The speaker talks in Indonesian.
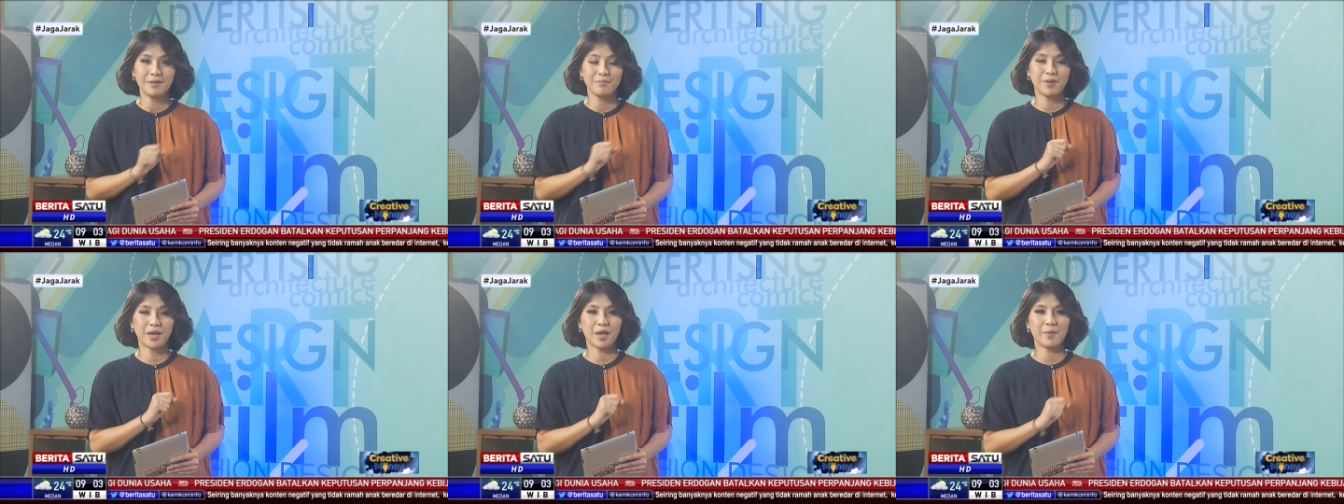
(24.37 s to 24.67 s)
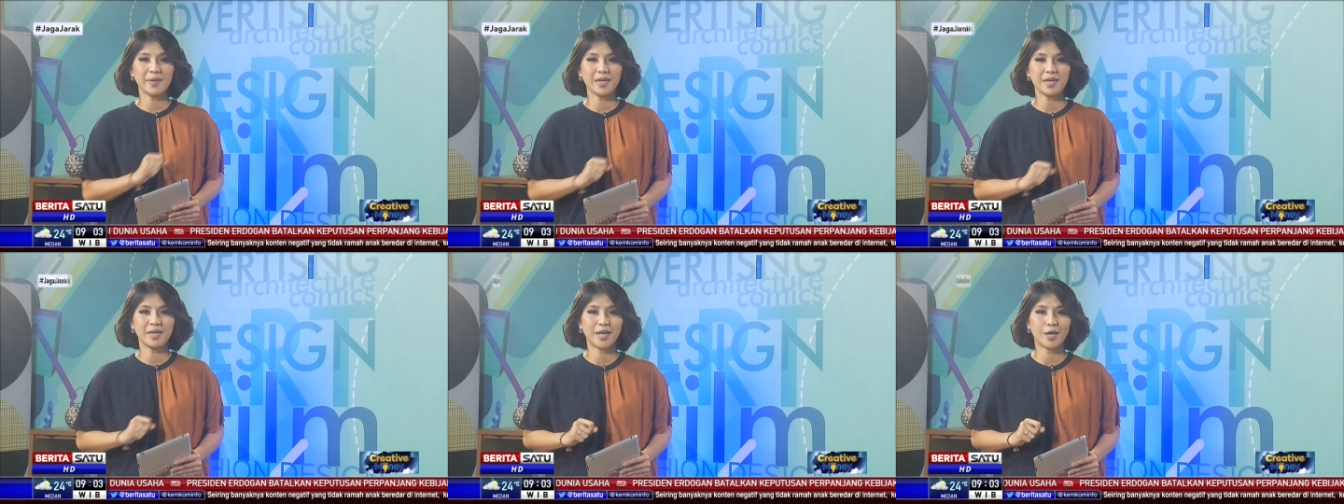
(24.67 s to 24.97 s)

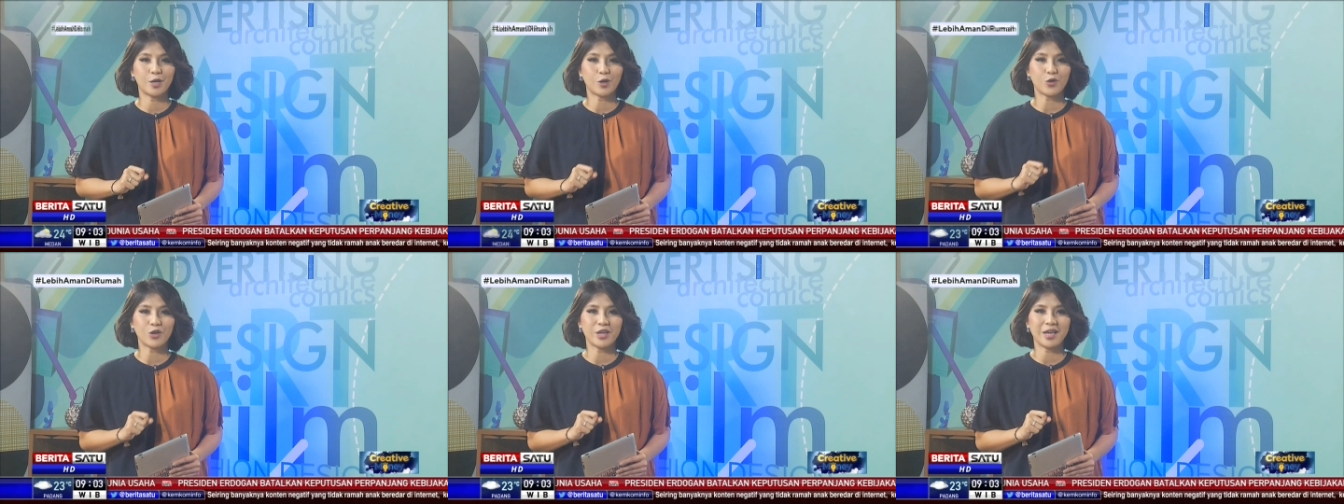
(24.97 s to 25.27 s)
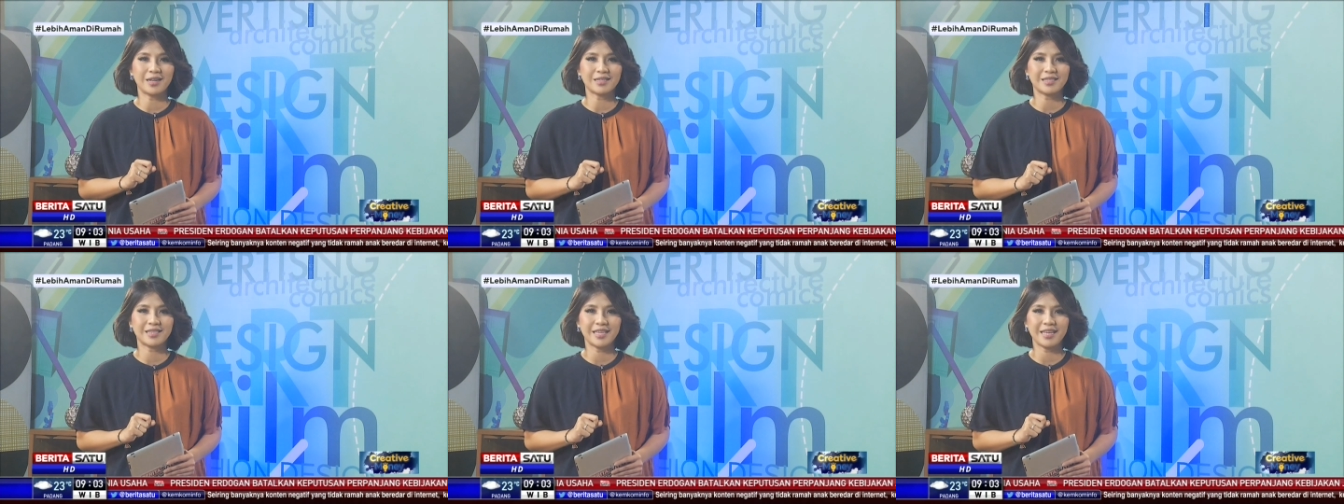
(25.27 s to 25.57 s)
Bagaimana dengan
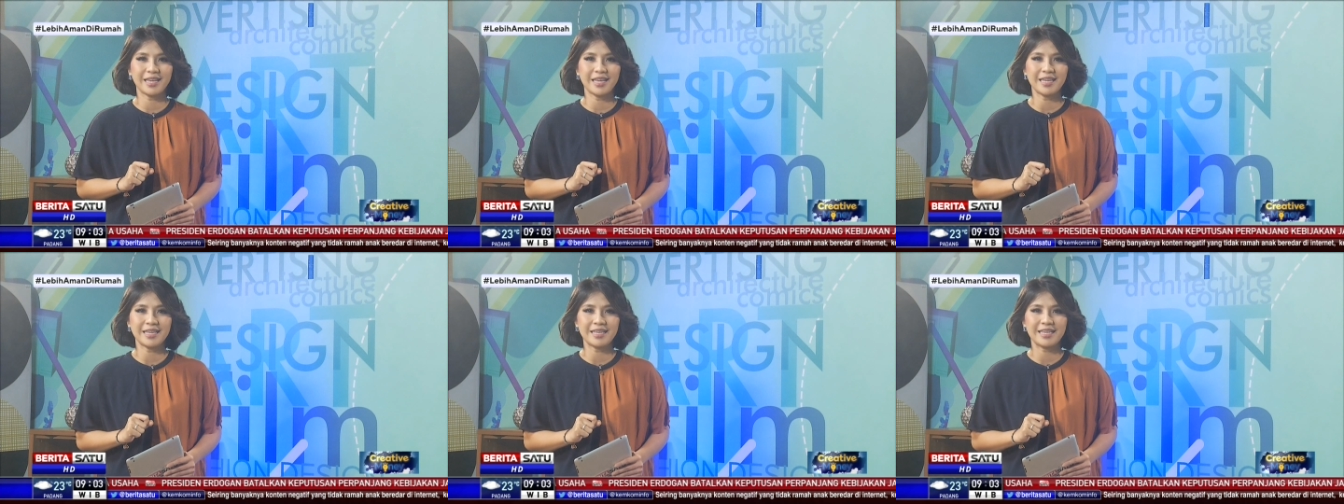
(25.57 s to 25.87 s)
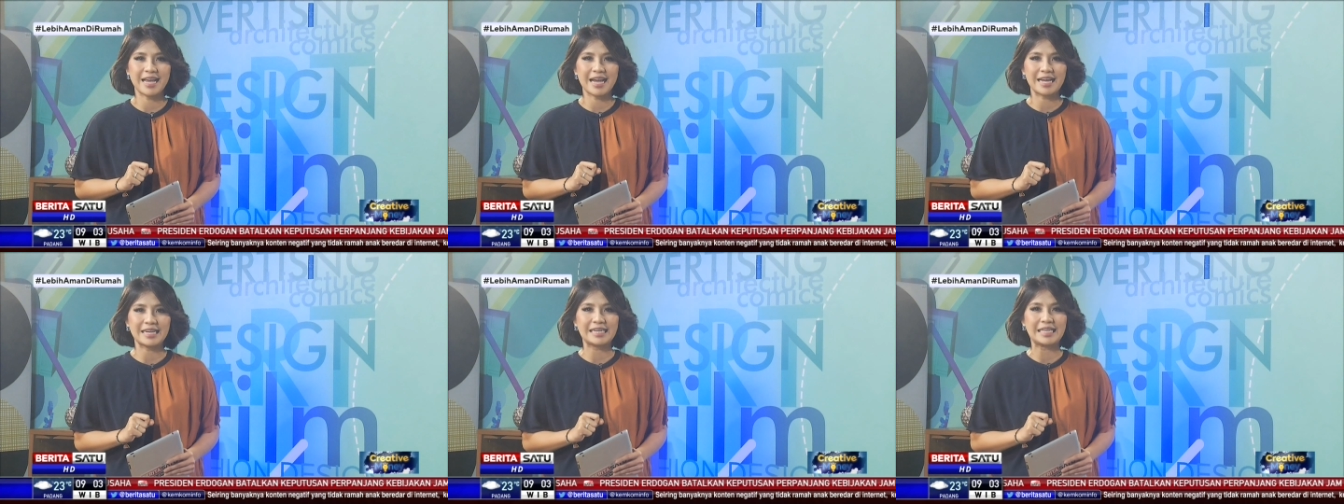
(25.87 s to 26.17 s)
royalti
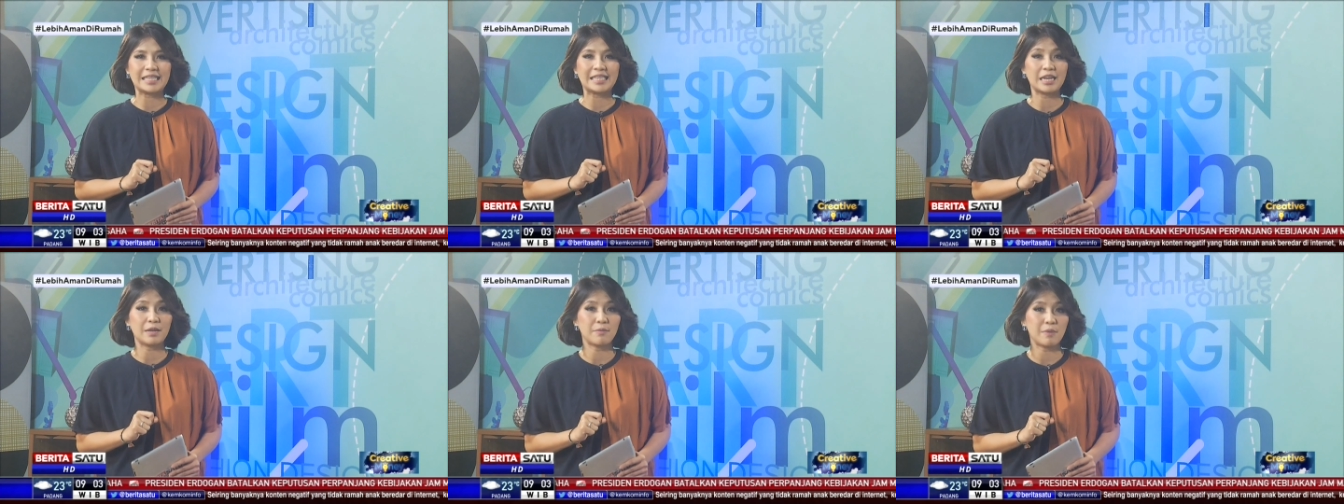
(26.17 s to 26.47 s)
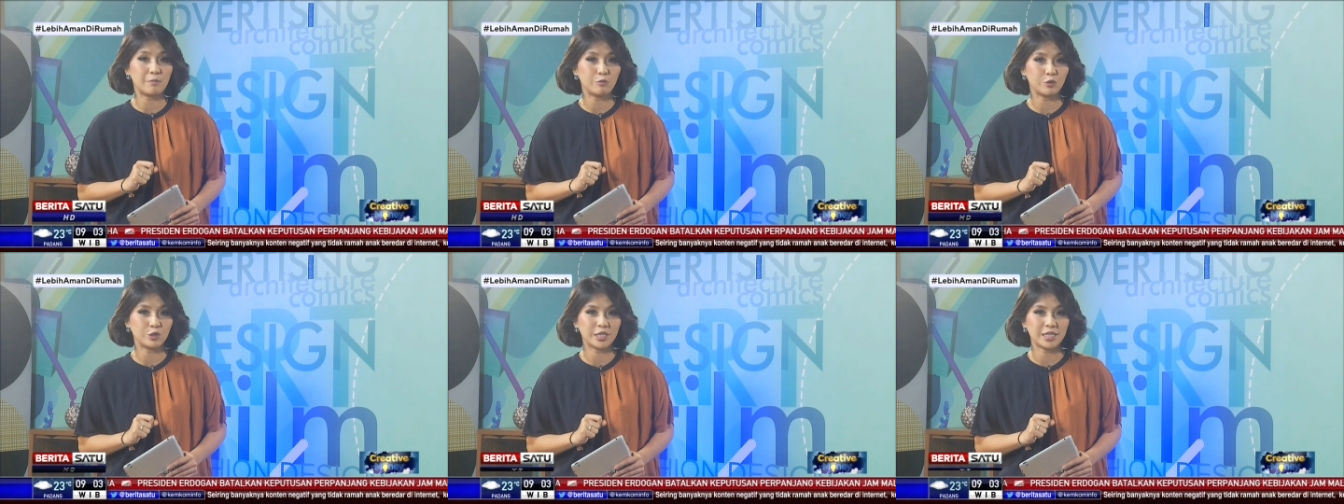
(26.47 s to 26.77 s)
yang
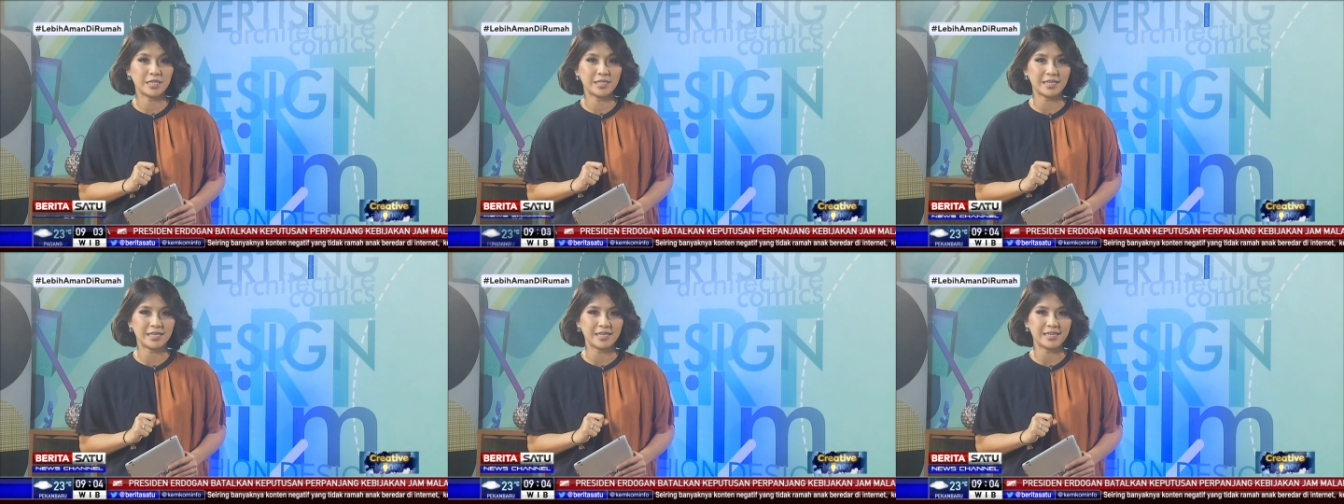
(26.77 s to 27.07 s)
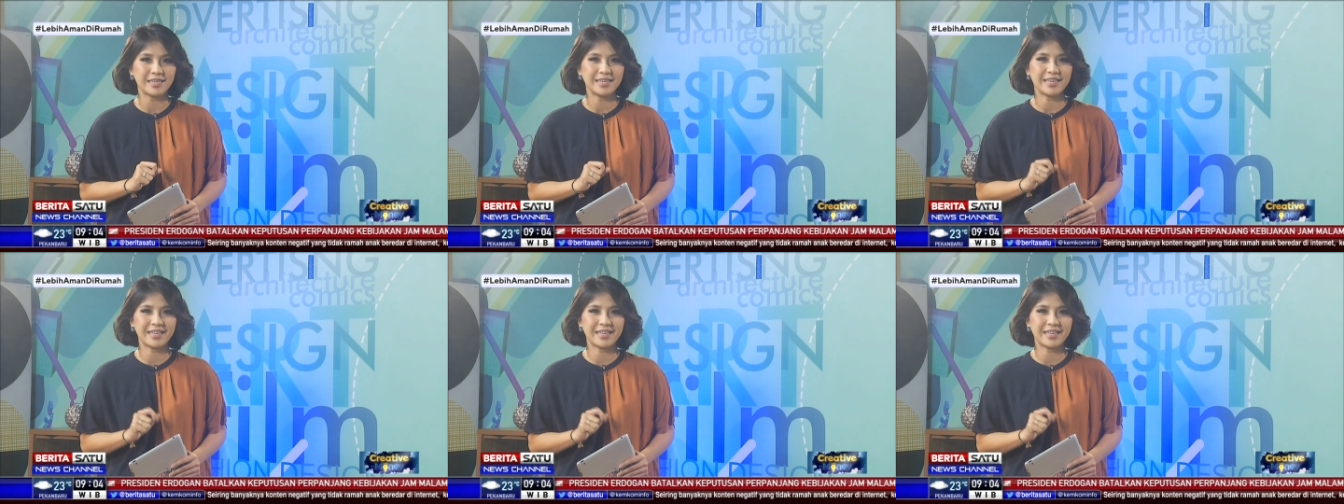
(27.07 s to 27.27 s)
diterima musisi?